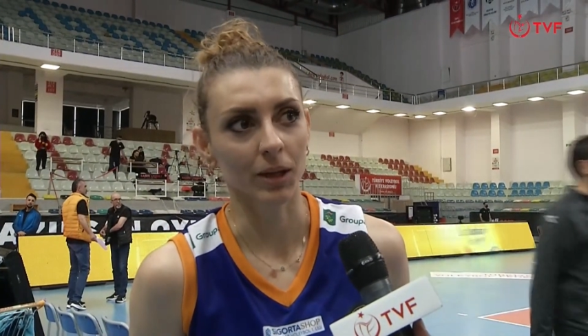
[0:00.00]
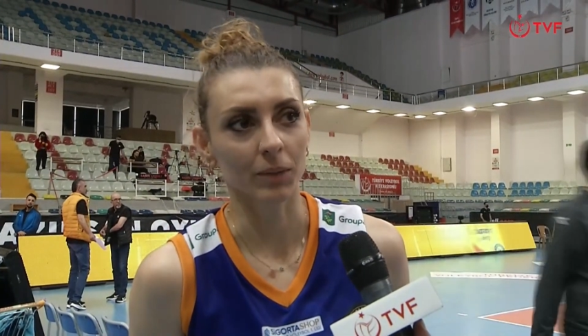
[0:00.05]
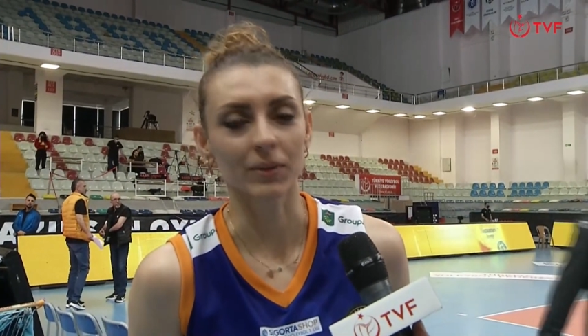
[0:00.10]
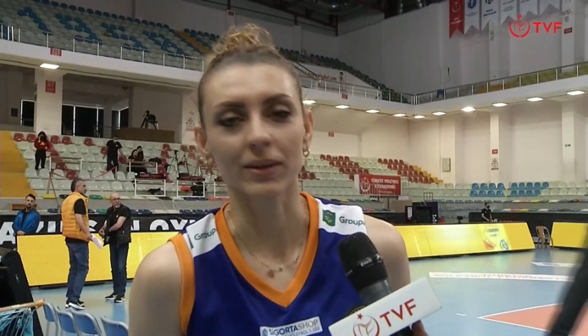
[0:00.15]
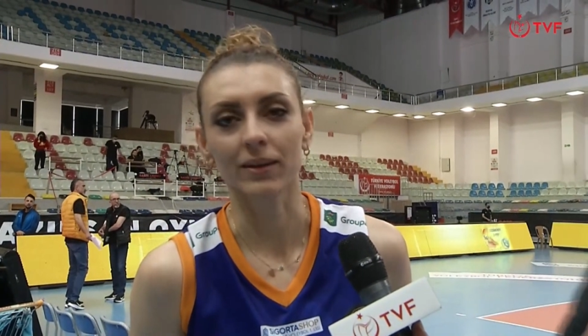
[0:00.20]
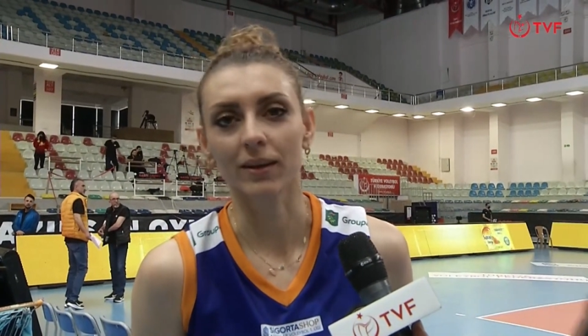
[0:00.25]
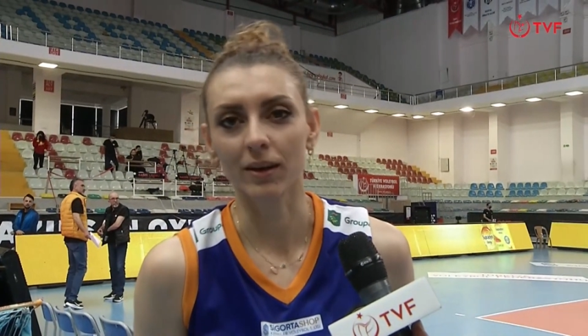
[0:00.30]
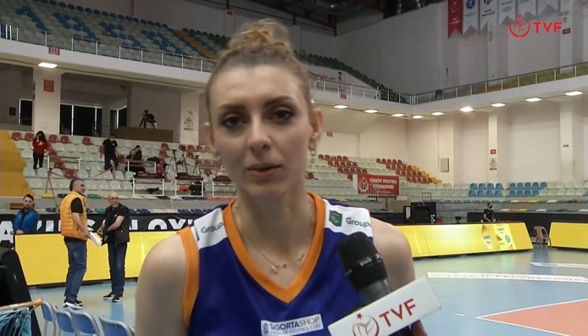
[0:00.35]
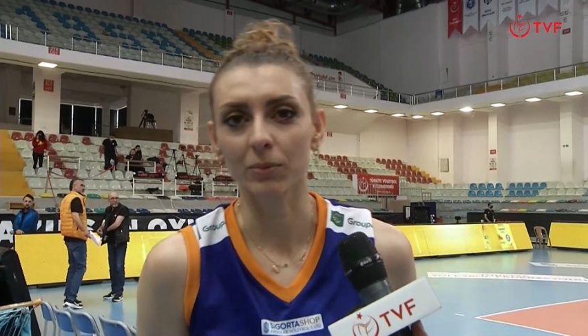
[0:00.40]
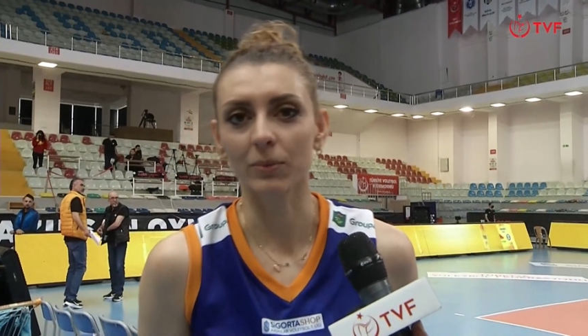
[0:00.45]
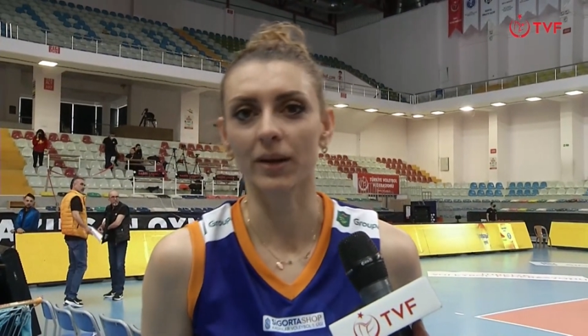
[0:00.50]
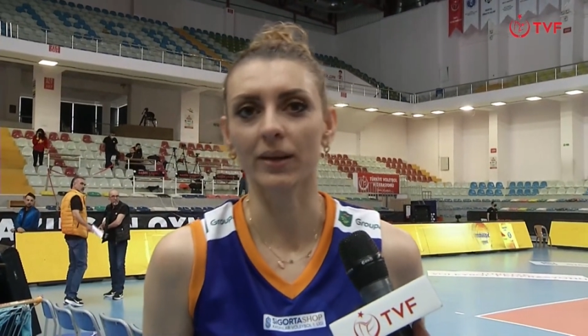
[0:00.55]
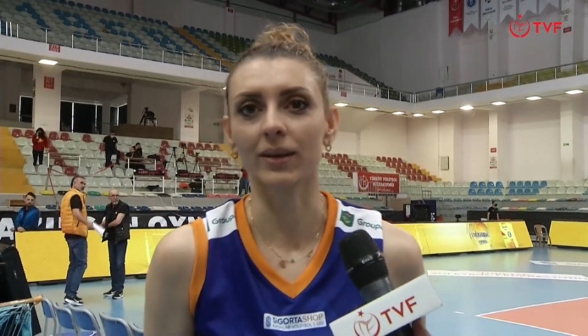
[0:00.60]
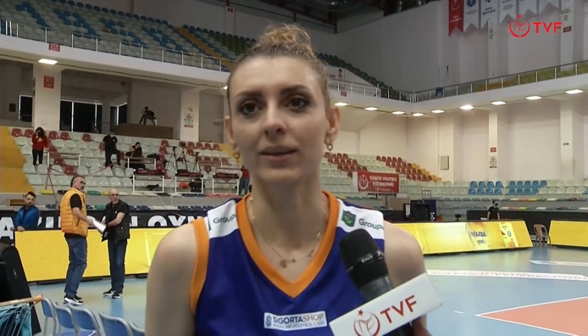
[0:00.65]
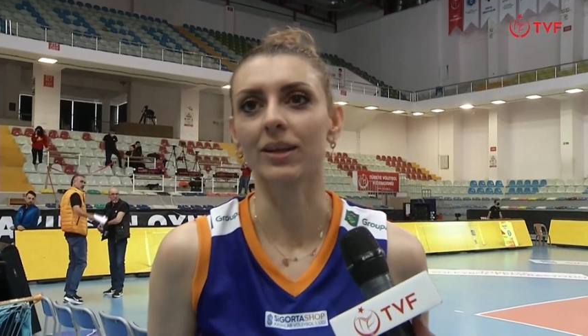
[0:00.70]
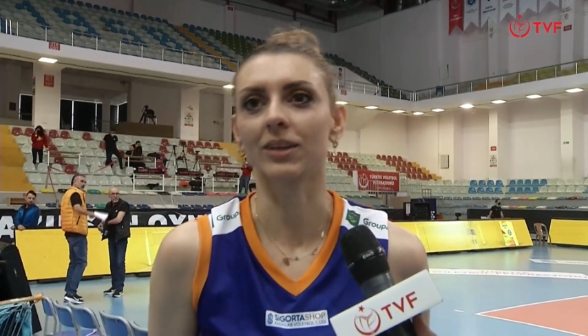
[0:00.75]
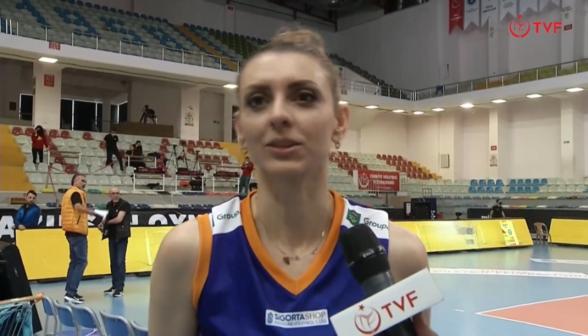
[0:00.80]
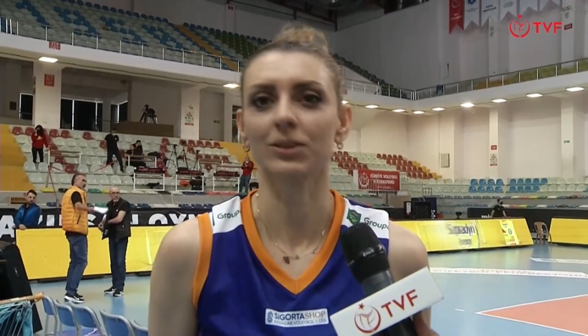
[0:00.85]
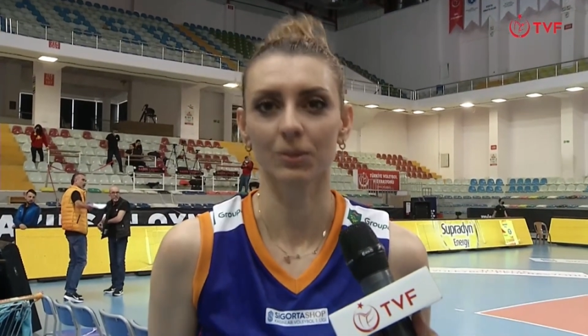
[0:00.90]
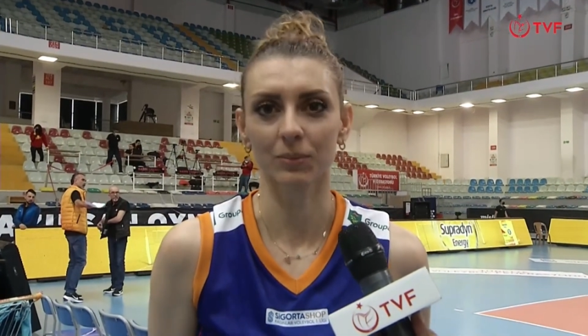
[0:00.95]
hem de takım
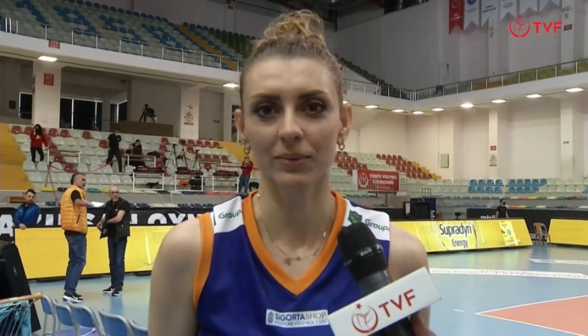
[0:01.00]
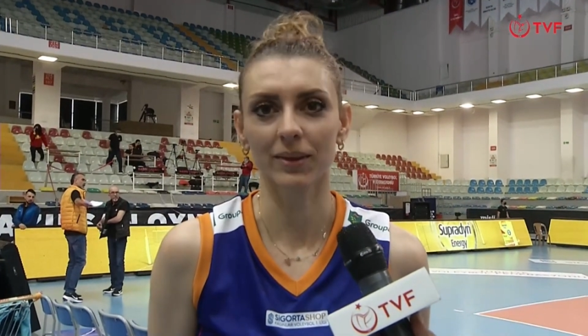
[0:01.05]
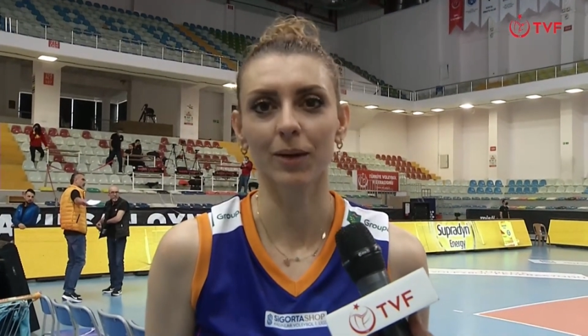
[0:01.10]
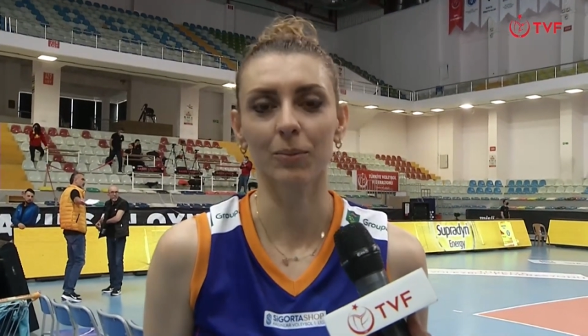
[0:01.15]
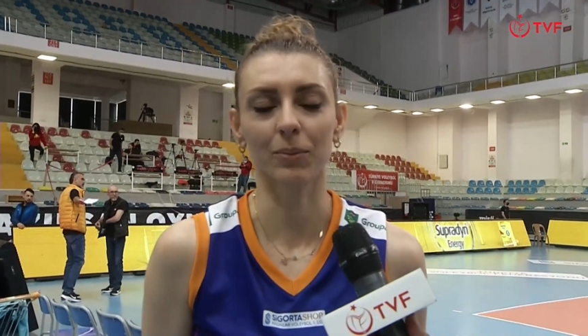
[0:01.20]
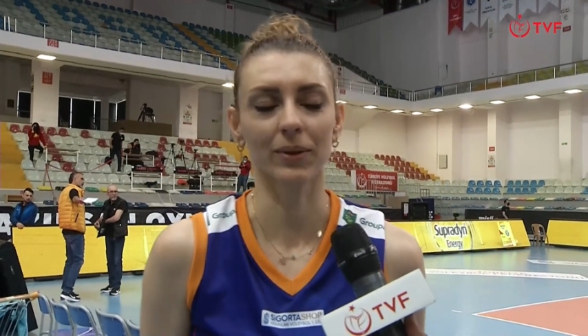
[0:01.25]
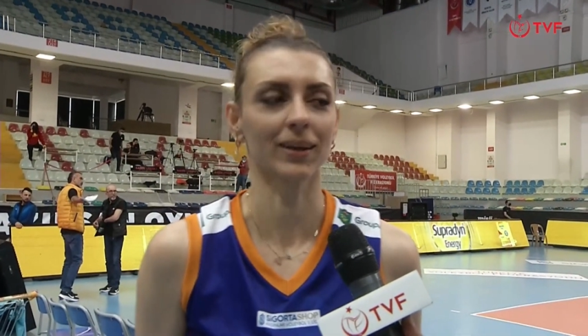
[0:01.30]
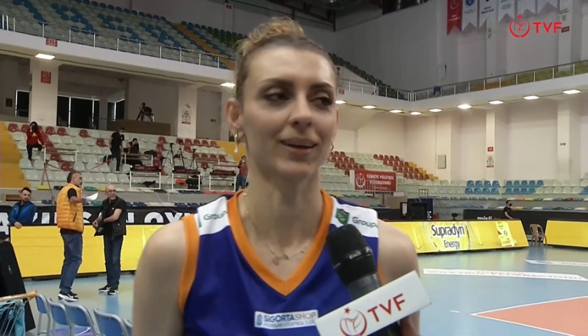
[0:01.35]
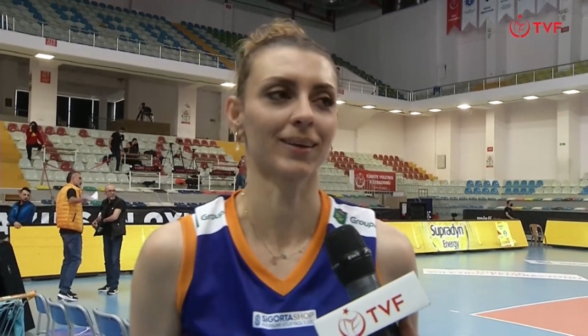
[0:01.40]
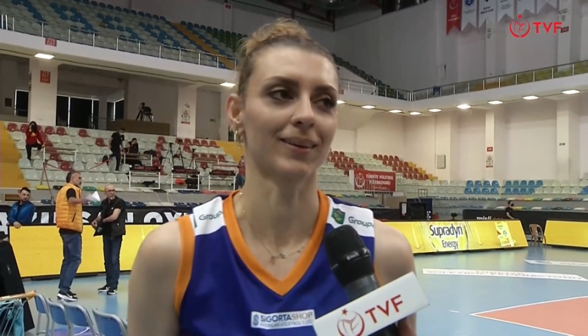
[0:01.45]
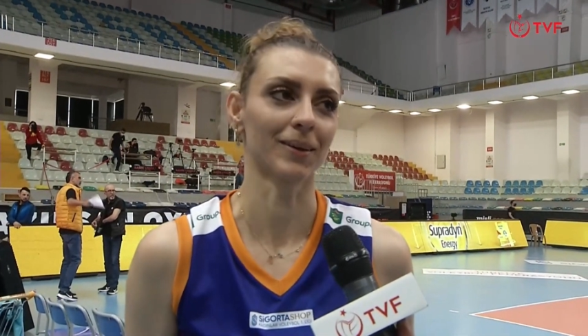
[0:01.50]
arkadaşlarımı tebrik